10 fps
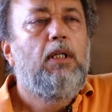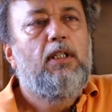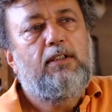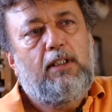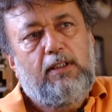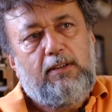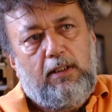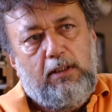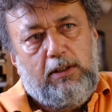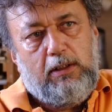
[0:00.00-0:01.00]

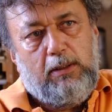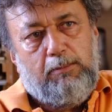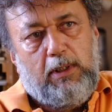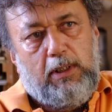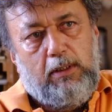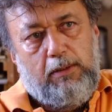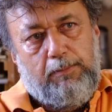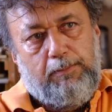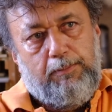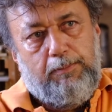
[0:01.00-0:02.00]
Sanatsal işlerimle
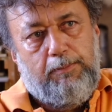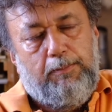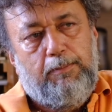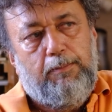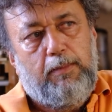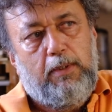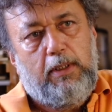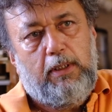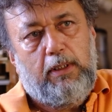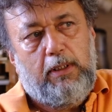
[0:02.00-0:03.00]

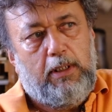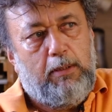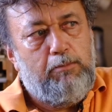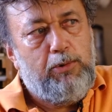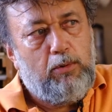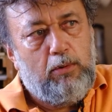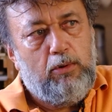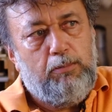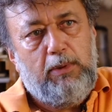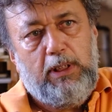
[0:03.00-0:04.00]
e, yapmış
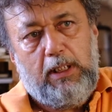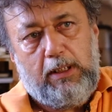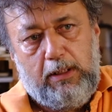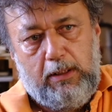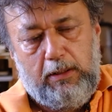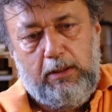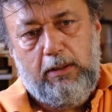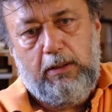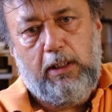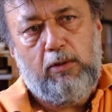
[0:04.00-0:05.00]
olduğum diğer
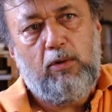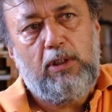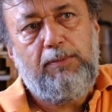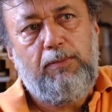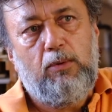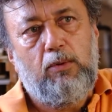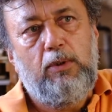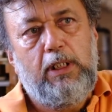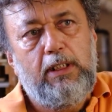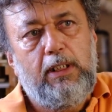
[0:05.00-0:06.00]
dekoratif
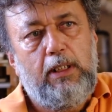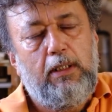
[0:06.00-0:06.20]
ürünleri de